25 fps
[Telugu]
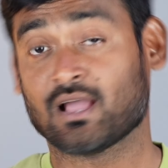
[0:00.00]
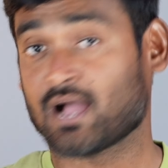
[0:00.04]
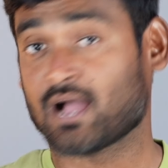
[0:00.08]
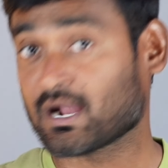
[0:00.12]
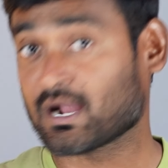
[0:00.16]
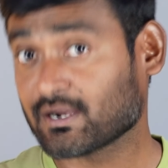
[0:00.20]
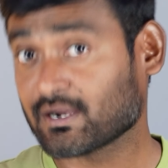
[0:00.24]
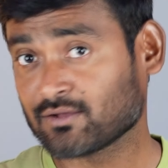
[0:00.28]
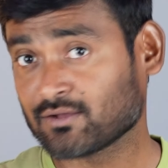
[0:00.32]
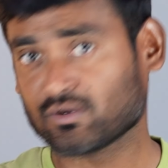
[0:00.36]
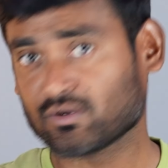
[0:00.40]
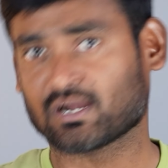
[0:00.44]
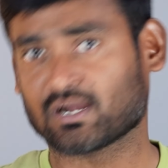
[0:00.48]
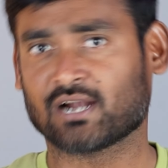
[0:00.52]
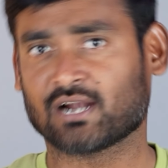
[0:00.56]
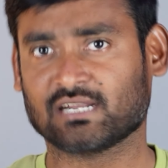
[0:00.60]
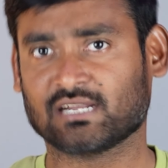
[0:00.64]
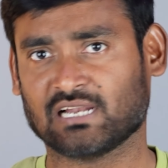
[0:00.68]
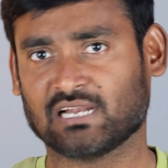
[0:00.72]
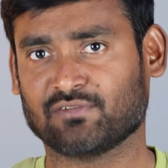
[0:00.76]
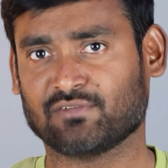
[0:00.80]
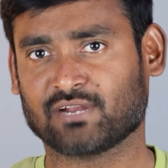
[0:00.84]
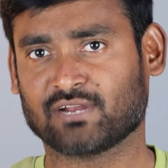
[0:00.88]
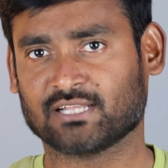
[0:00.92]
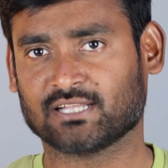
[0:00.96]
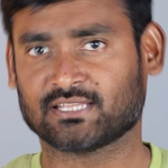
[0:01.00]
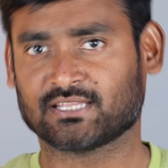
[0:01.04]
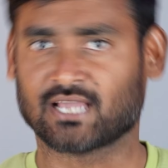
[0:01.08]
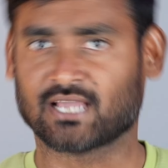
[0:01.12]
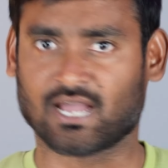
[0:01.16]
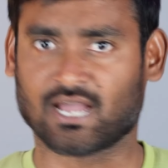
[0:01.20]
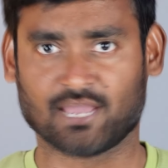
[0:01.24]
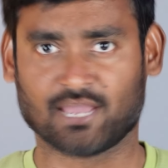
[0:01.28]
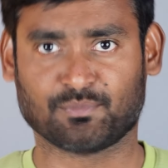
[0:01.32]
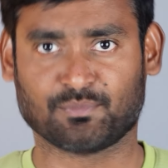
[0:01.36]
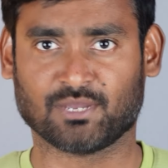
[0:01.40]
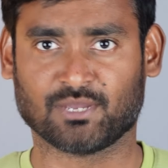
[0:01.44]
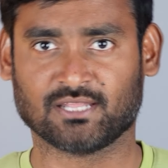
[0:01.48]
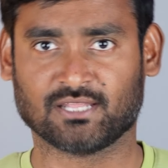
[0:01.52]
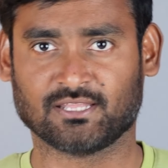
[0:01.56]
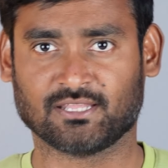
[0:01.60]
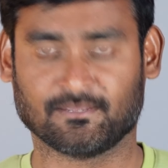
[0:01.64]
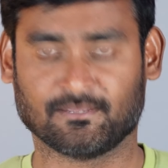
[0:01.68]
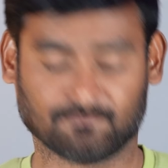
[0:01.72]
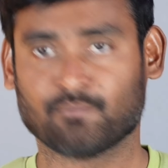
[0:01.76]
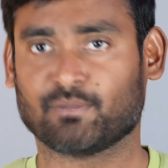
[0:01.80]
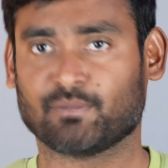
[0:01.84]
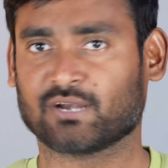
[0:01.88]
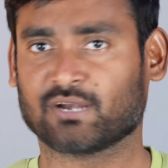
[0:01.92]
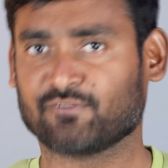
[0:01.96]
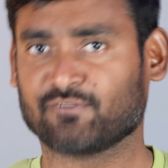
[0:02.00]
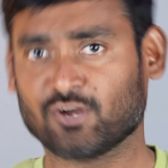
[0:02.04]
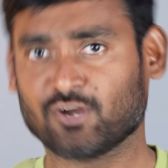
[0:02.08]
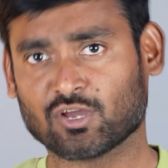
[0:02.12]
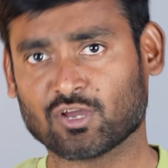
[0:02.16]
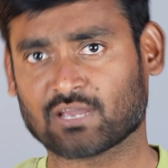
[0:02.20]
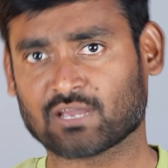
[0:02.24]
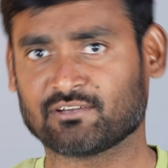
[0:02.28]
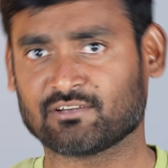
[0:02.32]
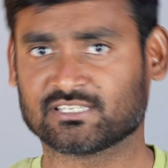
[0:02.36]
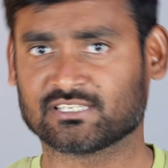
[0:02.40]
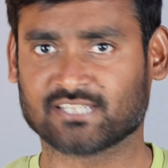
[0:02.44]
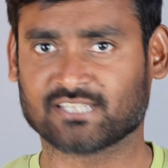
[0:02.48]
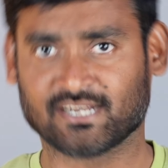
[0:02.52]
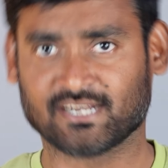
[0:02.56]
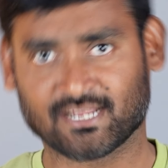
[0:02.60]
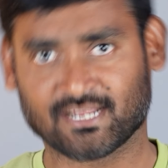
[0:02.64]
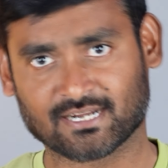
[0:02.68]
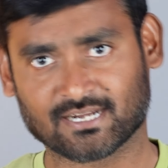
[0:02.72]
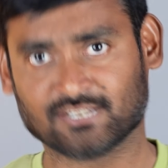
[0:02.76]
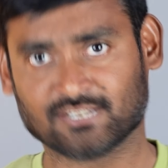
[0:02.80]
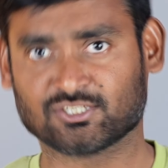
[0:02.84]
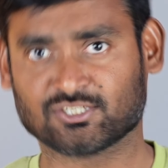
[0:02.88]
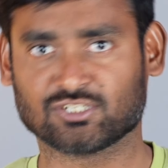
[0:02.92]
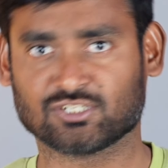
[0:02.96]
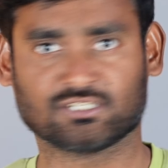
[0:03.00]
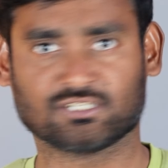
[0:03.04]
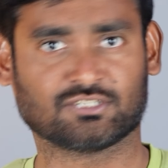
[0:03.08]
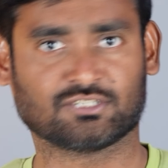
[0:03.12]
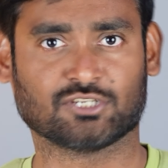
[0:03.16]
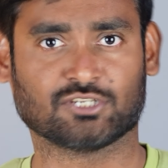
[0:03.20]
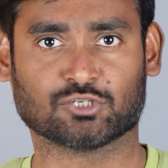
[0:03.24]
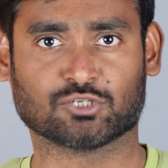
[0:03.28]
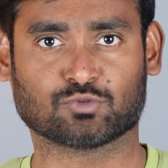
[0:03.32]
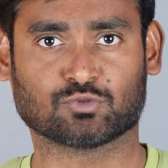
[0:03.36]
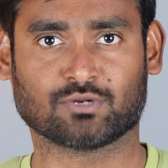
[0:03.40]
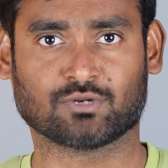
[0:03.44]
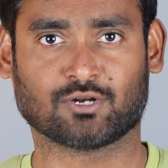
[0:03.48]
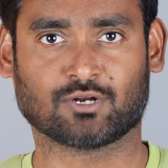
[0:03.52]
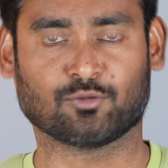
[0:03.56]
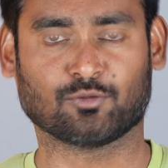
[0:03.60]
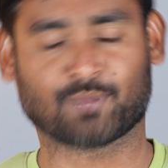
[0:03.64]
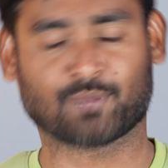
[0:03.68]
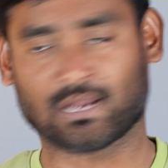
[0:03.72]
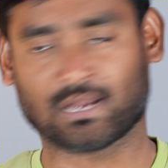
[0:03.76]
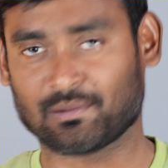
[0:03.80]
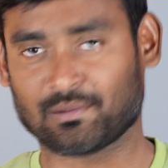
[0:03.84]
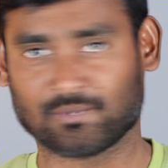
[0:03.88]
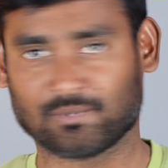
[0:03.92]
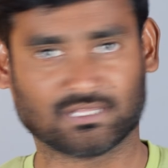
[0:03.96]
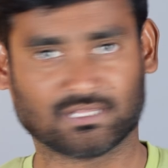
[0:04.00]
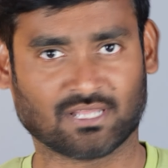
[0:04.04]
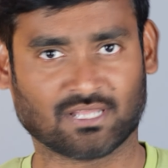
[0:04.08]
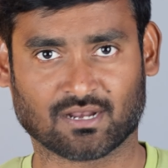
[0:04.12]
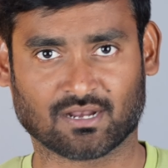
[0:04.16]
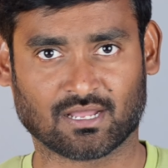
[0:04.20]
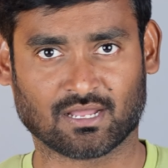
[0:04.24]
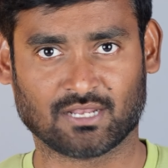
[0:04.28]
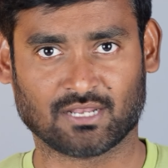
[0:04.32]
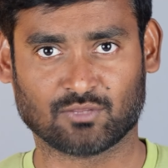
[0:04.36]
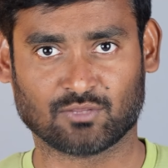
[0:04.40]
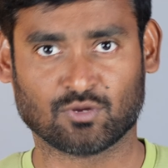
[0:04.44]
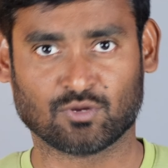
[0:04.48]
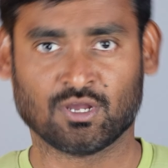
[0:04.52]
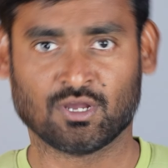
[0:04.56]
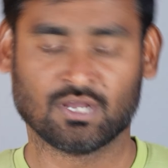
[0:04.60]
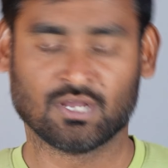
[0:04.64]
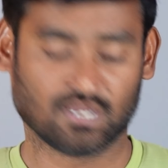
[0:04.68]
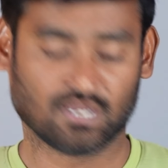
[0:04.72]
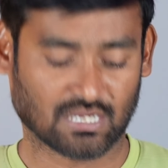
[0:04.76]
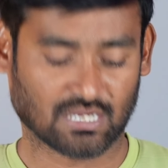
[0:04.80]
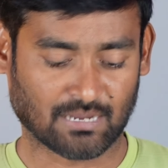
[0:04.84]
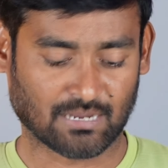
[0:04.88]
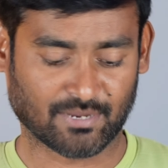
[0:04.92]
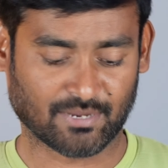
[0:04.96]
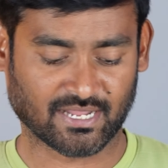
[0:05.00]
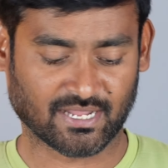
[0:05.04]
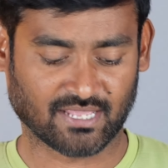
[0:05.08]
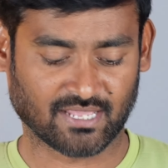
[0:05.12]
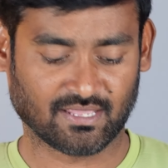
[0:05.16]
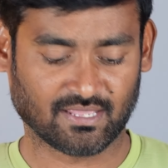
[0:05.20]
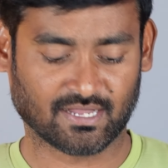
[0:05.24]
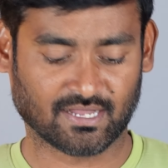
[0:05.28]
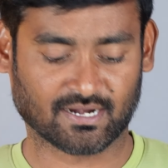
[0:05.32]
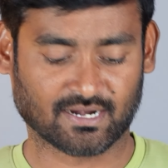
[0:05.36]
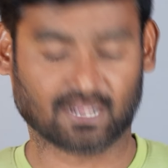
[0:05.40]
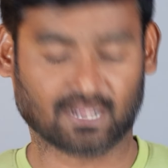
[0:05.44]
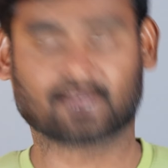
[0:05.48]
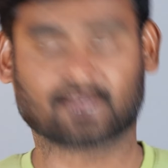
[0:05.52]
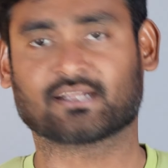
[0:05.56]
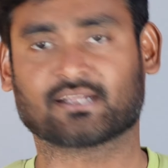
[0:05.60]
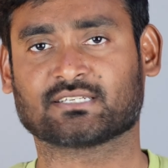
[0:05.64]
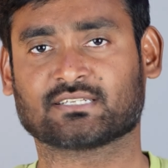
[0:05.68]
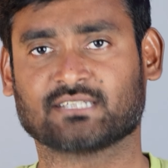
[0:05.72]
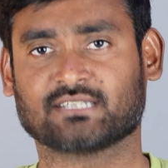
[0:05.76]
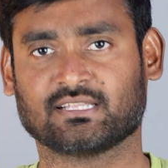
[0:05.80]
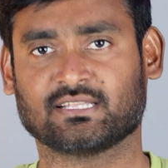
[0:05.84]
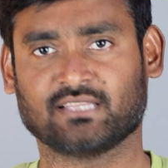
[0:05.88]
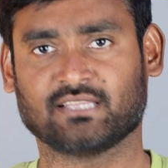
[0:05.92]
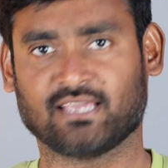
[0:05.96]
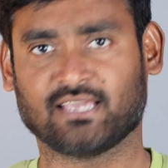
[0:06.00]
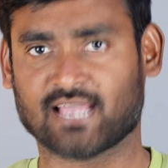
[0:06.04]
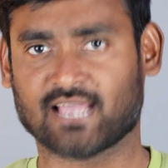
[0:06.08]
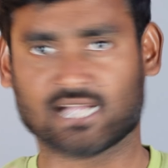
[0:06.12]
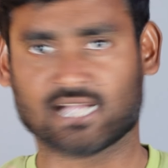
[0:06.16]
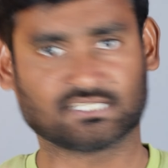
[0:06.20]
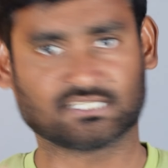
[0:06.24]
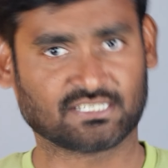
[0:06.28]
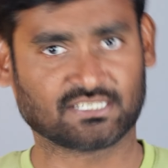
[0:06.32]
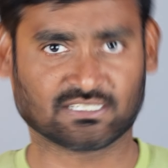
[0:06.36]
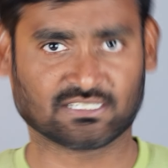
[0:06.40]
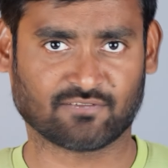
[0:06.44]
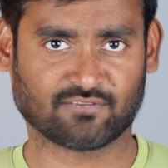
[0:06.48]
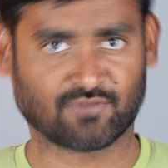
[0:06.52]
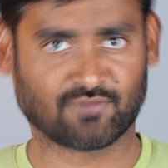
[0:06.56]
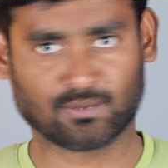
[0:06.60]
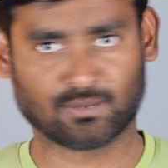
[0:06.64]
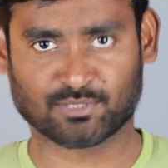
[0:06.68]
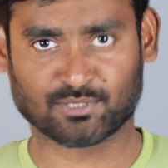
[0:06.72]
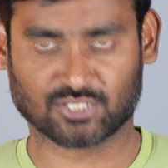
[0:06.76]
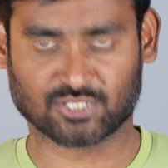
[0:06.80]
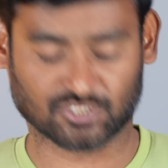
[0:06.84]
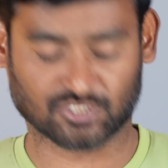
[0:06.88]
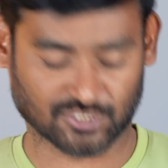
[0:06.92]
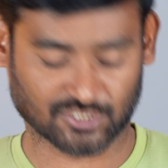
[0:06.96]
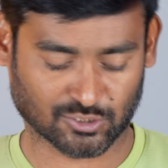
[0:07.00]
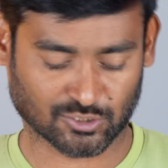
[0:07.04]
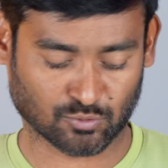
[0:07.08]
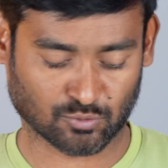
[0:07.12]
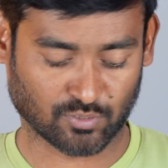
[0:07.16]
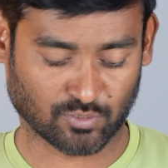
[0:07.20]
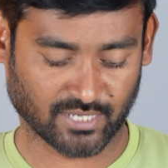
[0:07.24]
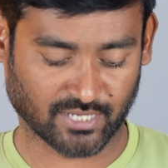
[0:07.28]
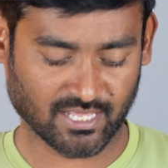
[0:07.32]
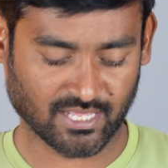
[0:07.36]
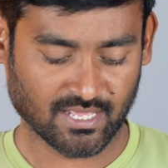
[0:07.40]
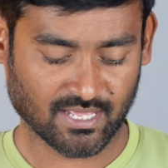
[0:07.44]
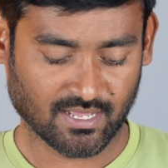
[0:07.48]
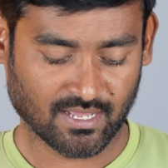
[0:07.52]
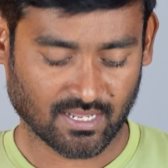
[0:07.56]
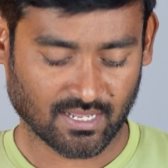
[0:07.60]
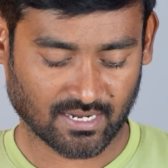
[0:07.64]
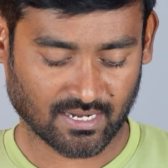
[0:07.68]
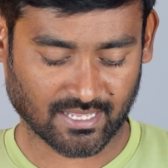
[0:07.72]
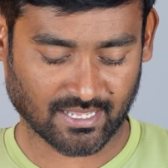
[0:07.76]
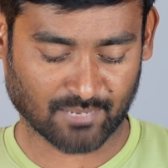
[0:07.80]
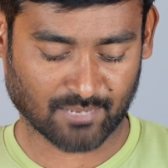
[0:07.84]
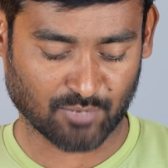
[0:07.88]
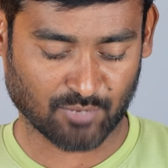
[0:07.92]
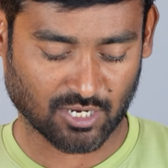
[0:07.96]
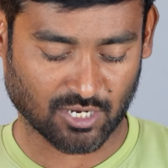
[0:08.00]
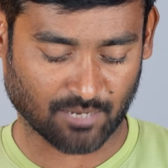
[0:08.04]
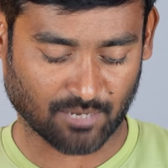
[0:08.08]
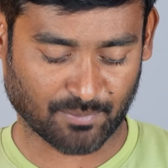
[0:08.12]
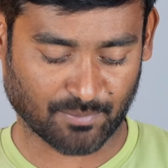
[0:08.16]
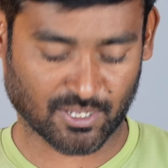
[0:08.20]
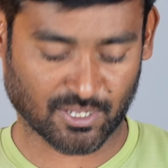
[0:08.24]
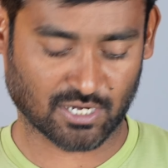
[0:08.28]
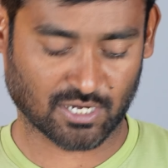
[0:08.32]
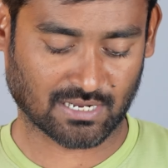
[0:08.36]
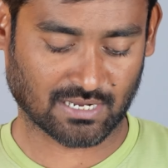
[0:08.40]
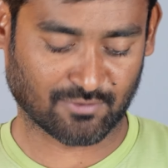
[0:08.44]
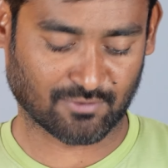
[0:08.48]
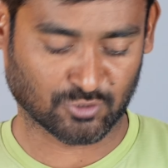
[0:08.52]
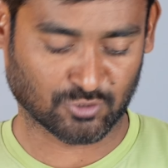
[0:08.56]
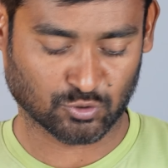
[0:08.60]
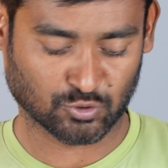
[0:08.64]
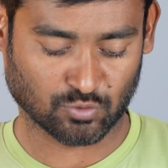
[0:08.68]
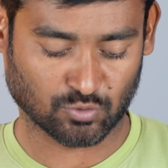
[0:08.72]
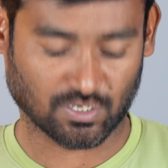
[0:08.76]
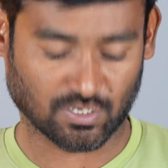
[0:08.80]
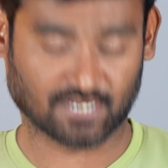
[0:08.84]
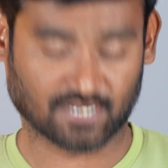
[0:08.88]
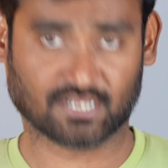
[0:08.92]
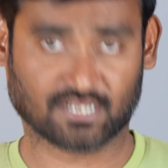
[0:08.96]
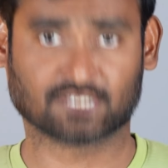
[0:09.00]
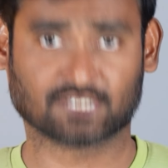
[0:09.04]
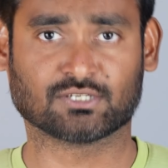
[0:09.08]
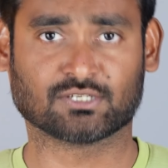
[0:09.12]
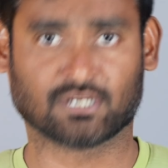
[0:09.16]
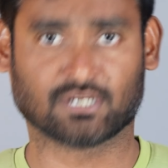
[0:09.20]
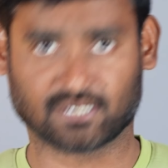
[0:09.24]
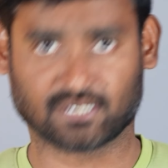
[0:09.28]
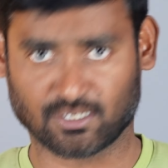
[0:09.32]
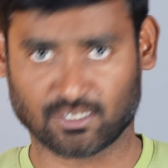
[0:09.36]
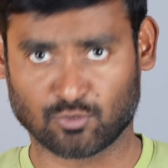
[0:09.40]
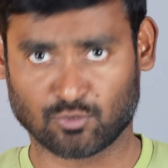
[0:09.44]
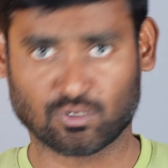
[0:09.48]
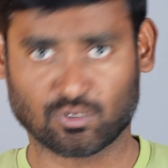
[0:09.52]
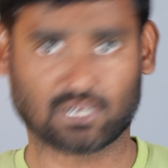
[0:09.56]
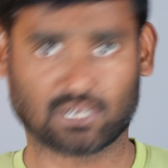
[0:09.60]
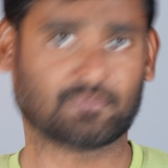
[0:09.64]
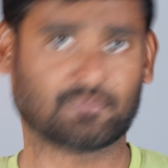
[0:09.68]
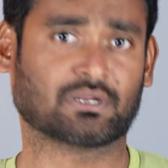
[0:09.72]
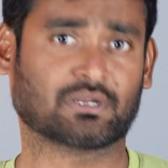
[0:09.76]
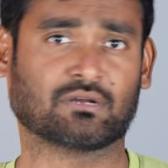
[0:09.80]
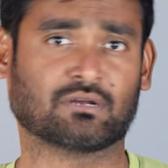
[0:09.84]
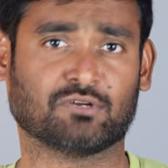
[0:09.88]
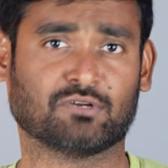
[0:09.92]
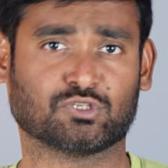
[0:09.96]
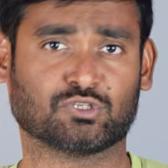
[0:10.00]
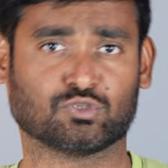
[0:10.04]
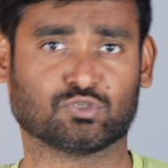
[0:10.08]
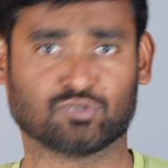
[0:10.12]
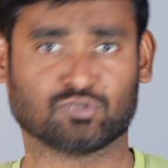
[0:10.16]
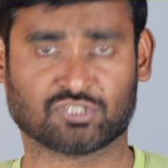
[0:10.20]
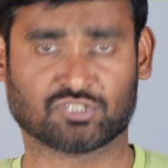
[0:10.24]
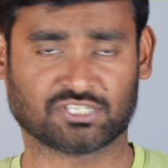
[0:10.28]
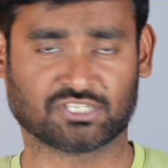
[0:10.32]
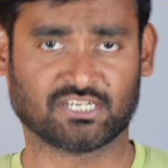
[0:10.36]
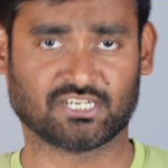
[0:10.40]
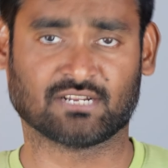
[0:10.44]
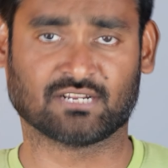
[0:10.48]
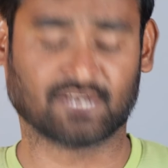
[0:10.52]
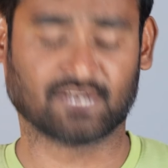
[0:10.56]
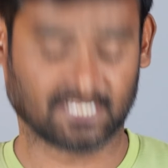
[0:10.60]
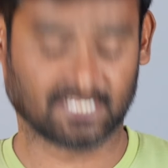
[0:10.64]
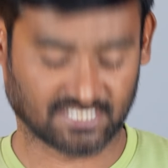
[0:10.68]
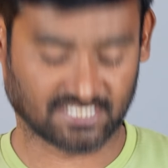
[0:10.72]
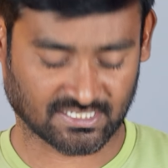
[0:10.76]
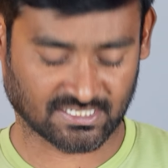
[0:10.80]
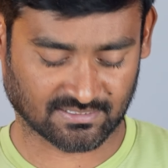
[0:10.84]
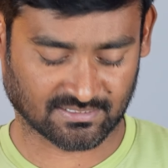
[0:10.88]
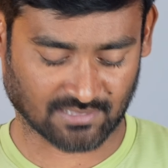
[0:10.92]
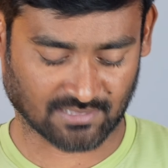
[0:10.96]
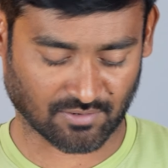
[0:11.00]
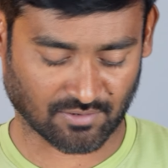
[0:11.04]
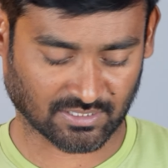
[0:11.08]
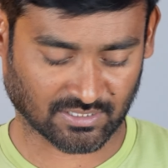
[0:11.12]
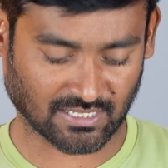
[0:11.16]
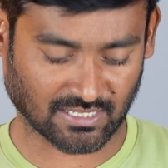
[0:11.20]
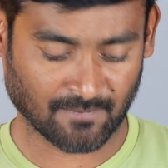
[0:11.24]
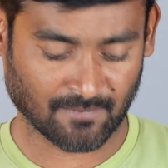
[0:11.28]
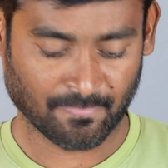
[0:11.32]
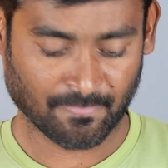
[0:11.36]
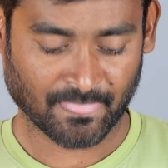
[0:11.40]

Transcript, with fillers: అక్కడికి ఒక డెలివరీ అయితే అయిపోయింది బట్ వీడియో వేసి నేను ఇక్కడి నుంచి తీసుకున్నాను ప్రాబ్లం అయితే రాలేదు కాబట్టి ఇక్కడ అడ్రస్ అనేది యాస్టెస్గా ఫిల్అప్ అయితే చేసుకోండి లైక్ మీ యొక్క పేరు కావచ్చు అడ్రస్ అంటే డోర్ నెంబర్ కావచ్చు స్ట్రీట్ అన్ని ఇచ్చేసిన తర్వాత